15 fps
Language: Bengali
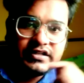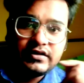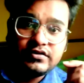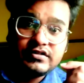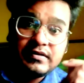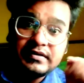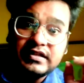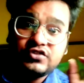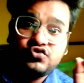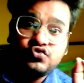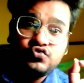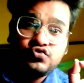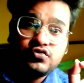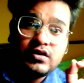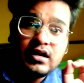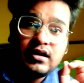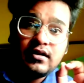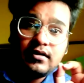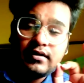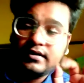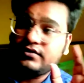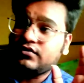সেটা হচ্ছে আমাদের চুচুড়া
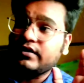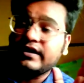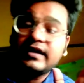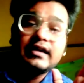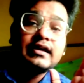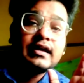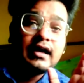এই সরি